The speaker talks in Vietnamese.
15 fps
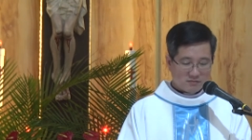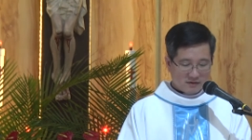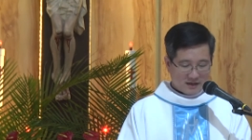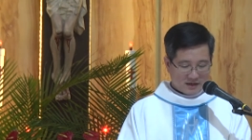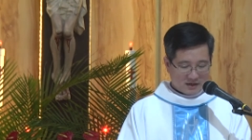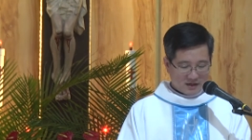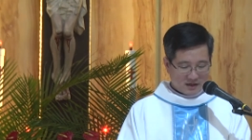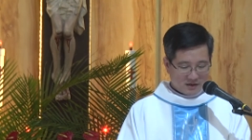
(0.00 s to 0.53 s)
Ông
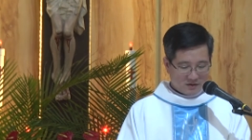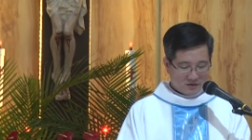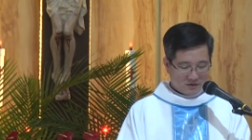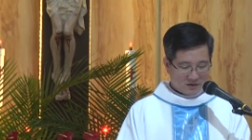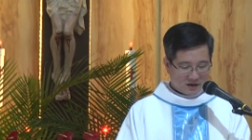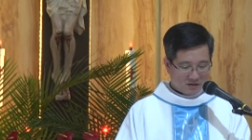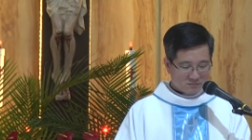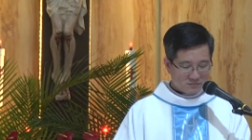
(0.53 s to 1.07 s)

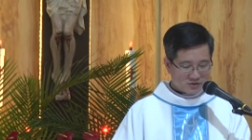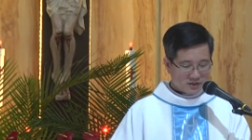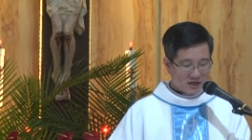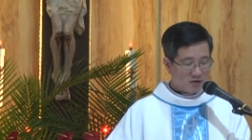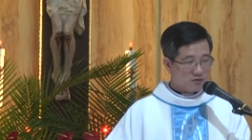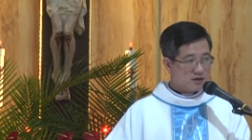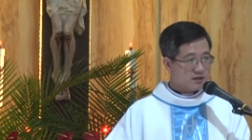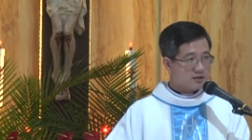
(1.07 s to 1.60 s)
Gia-kêu, ổng
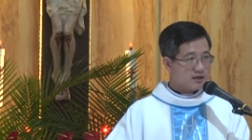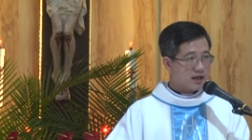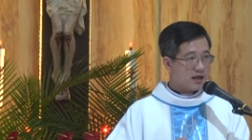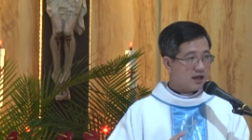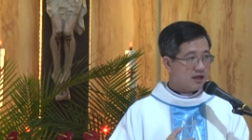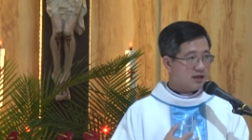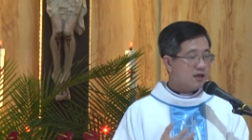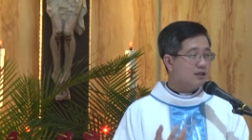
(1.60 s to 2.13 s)
trèo lên
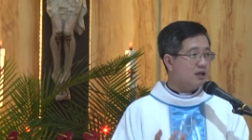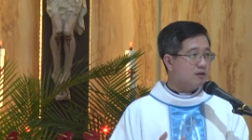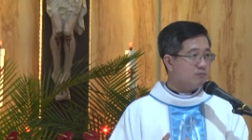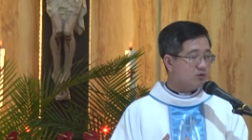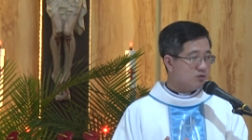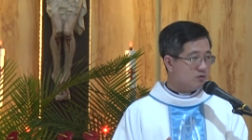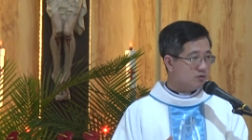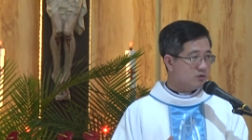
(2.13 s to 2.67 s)
cây để
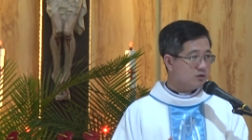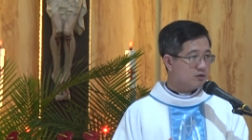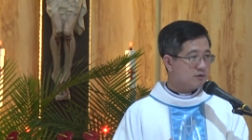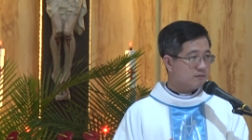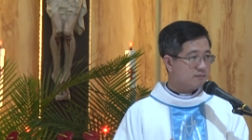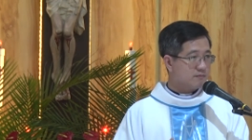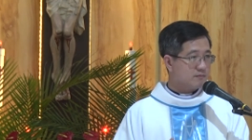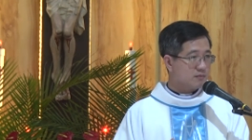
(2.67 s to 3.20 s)
tìm Chúa.
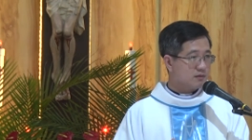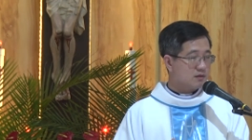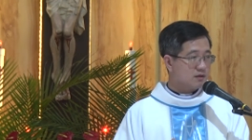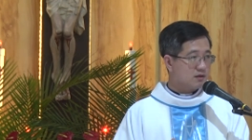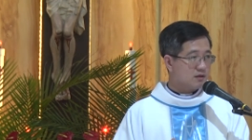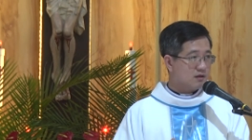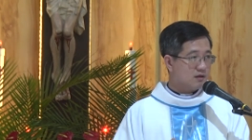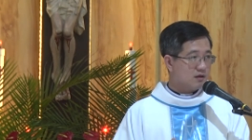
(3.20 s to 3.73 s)

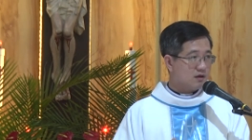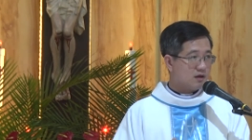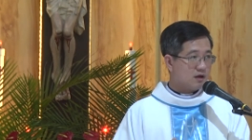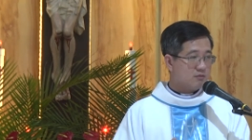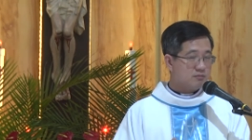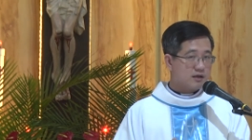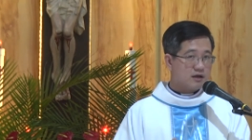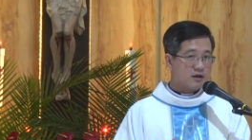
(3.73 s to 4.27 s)

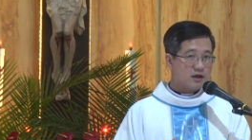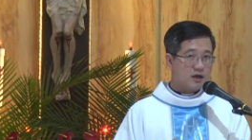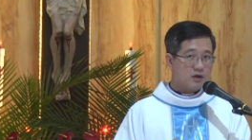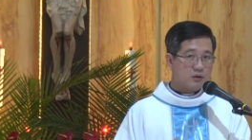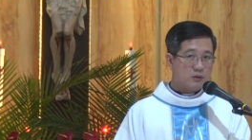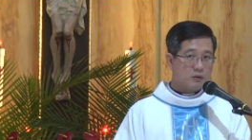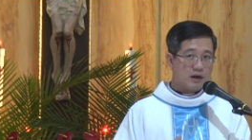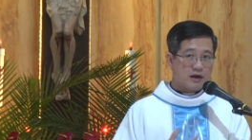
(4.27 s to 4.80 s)
Ông
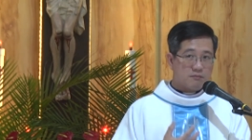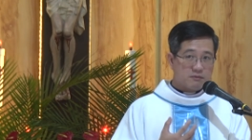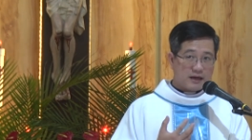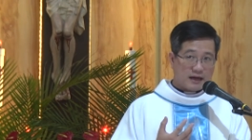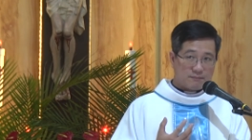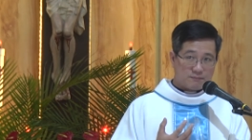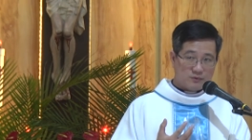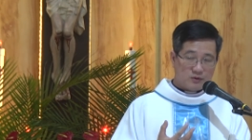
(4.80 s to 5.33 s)
Gia-kêu,
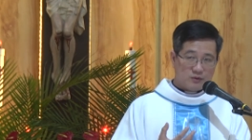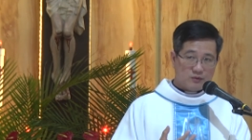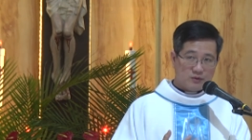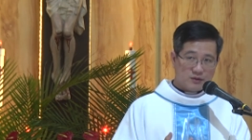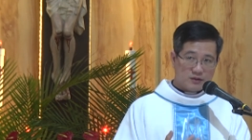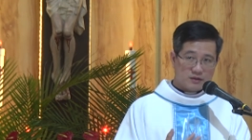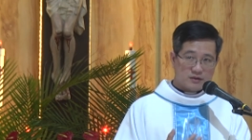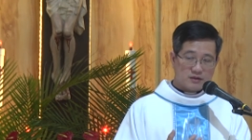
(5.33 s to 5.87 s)
ổng gặp
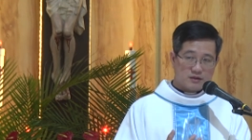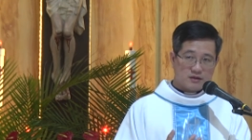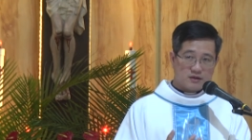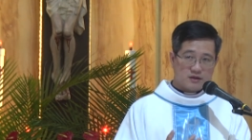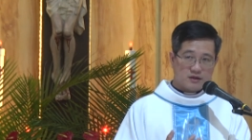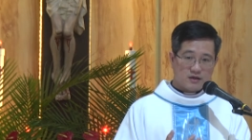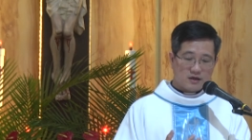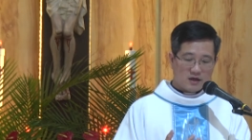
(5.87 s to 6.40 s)
Chúa.
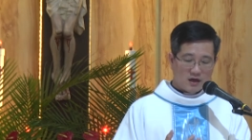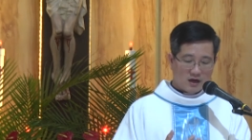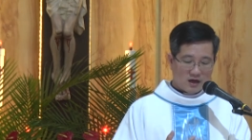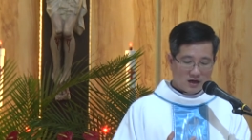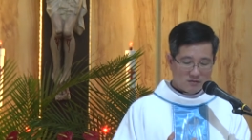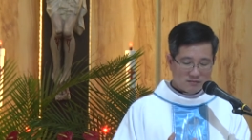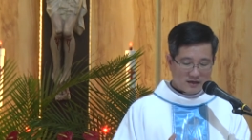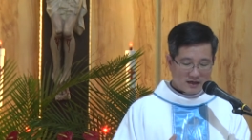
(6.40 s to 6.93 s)

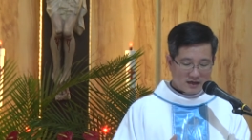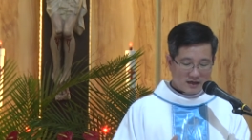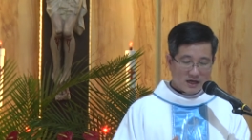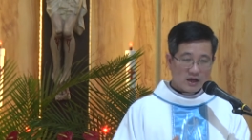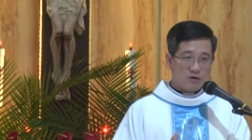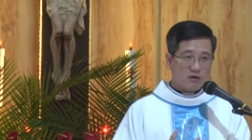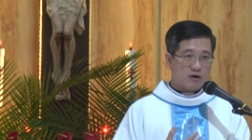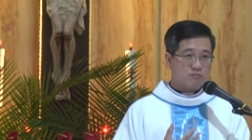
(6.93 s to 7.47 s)
Ông
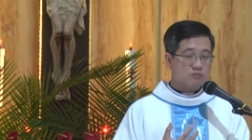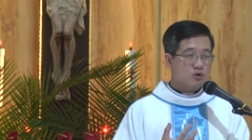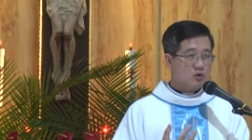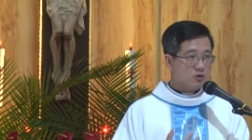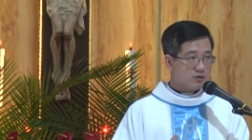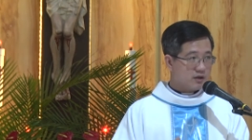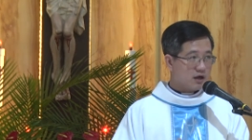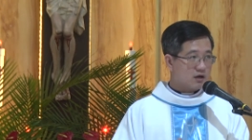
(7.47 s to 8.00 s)
Gia-kêu, ổng
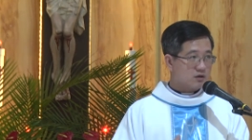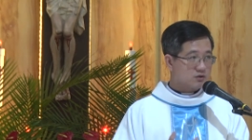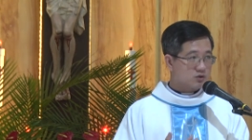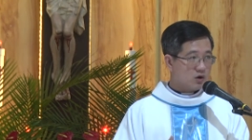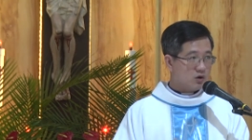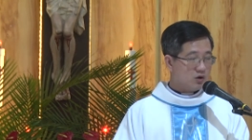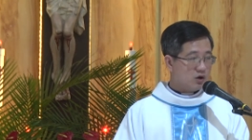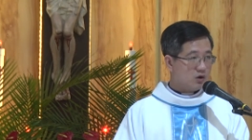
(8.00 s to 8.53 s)
thú nhận
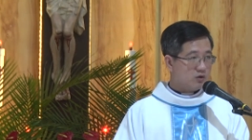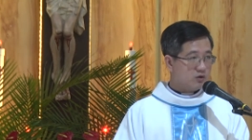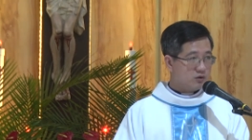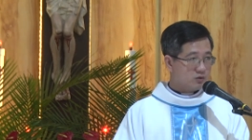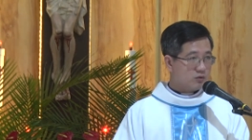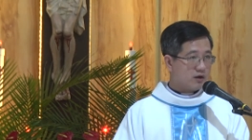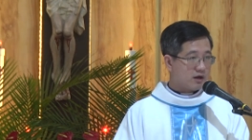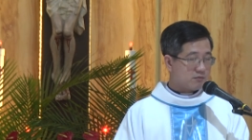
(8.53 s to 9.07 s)
tội
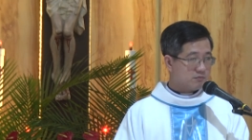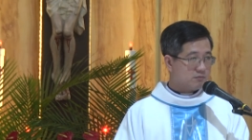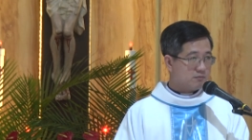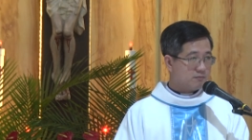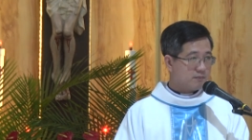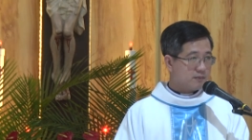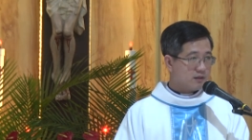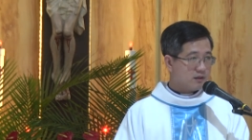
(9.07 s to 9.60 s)
lỗi của
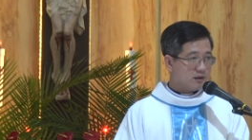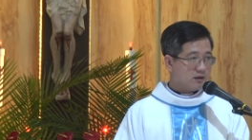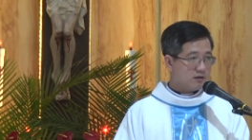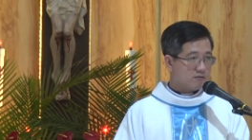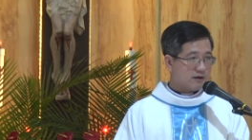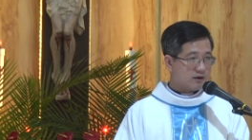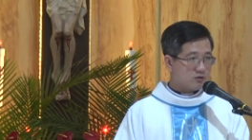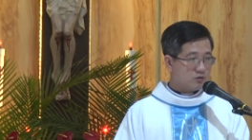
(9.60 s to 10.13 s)
ổng.
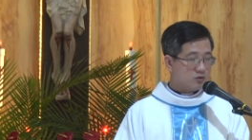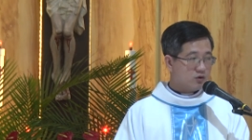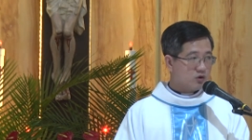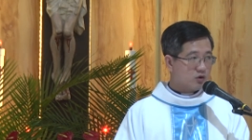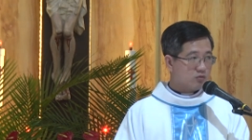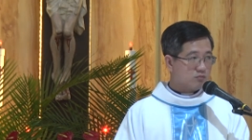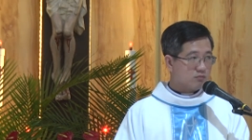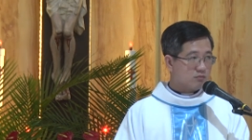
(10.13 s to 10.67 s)
Và cuối
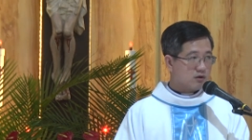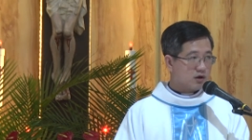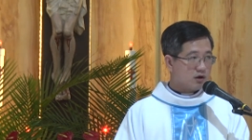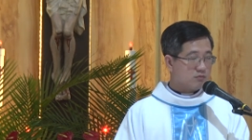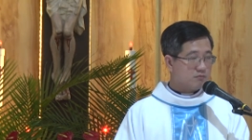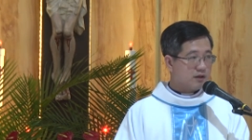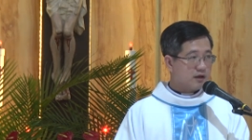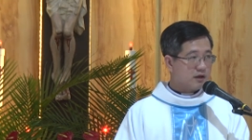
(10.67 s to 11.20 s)
cùng
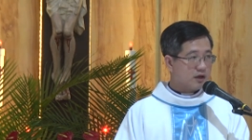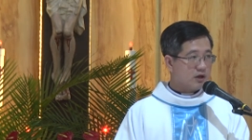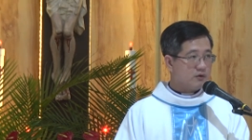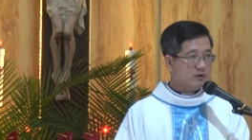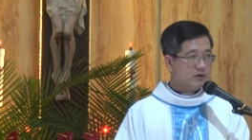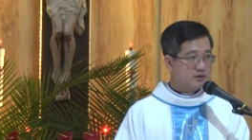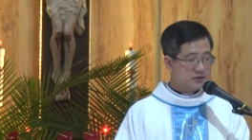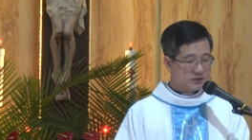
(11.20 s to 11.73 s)
ông
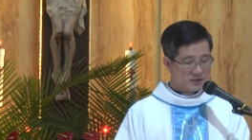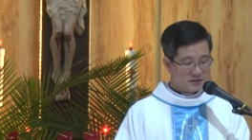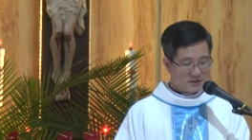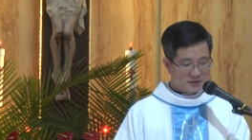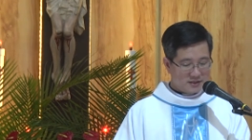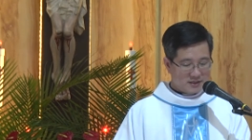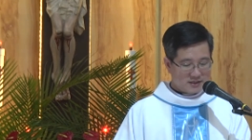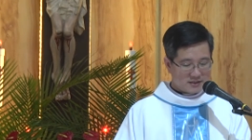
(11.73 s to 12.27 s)
Gia-kêu
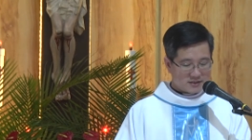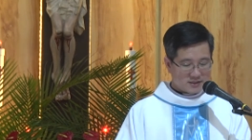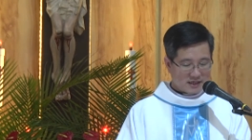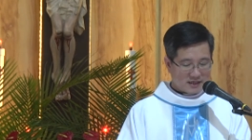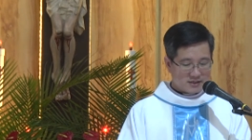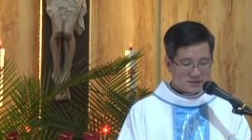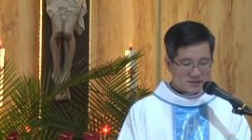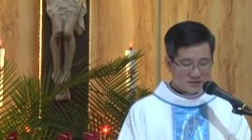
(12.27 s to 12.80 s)
hứa
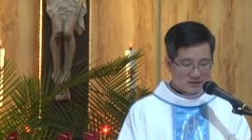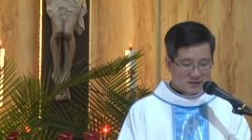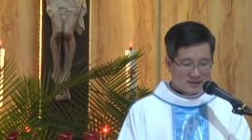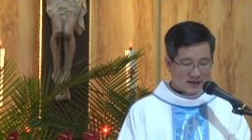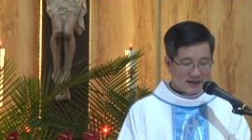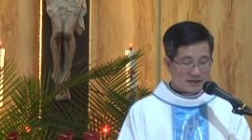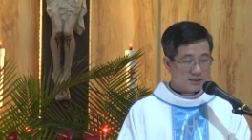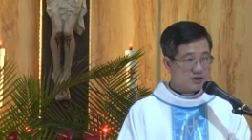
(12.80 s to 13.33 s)
sẽ sửa
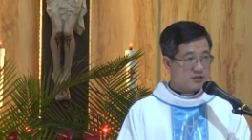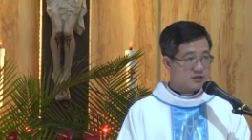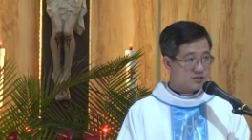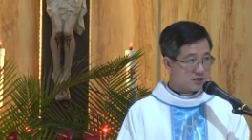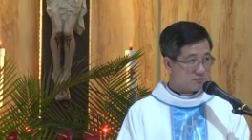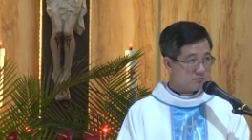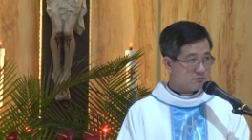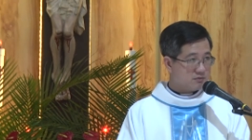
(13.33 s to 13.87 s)
lại đời
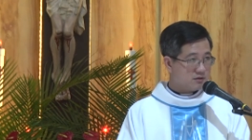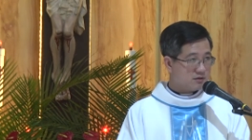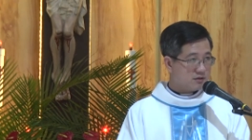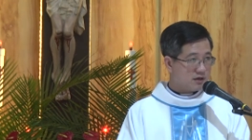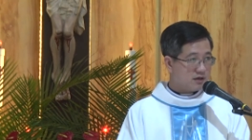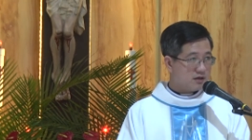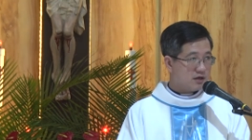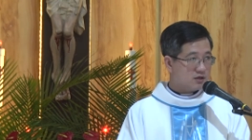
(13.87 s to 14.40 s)
sống
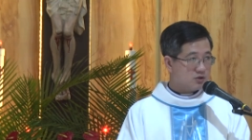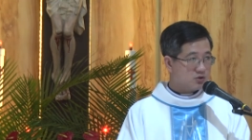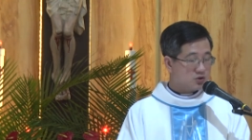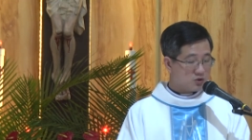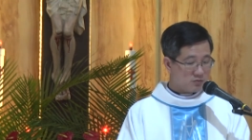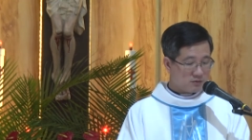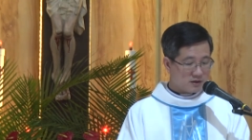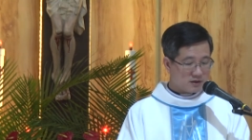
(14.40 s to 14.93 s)
để nên
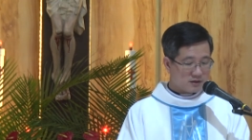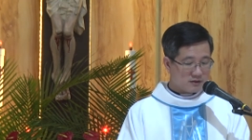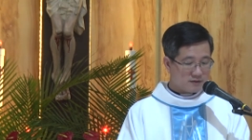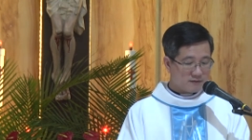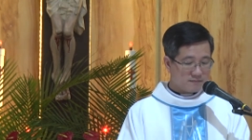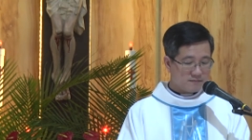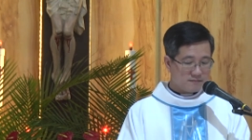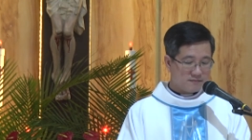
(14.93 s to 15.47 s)
tốt
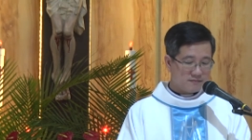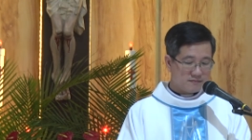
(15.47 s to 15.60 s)
hơn.